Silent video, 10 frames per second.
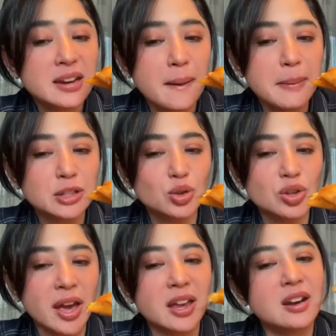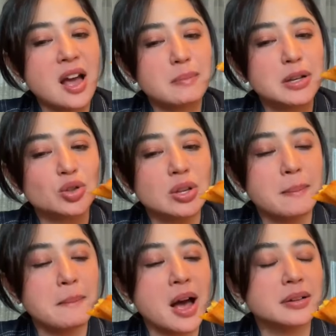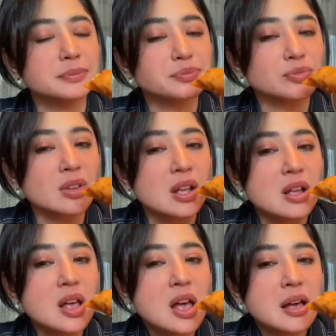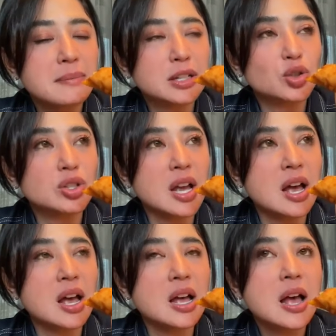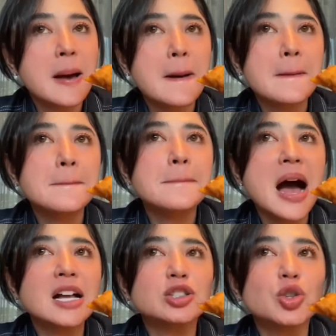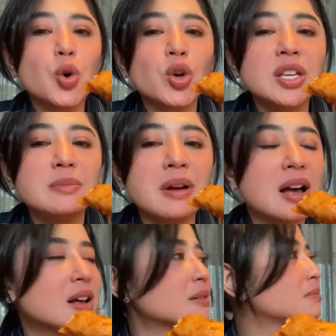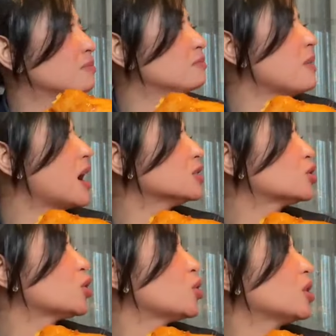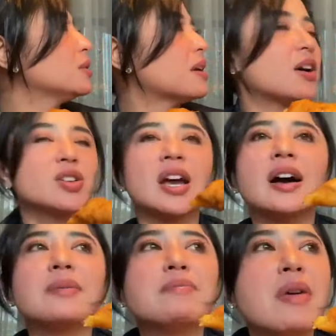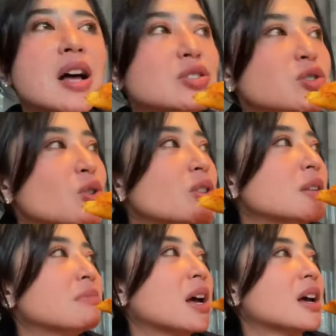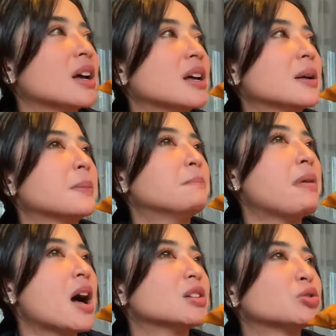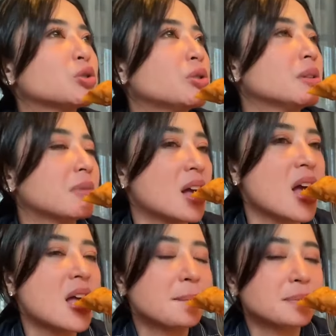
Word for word: Enak baksonya, enak baksonya emak. Baksonya bakso ima. Bakso ima, oh ya, bakso ima. Bakso ima.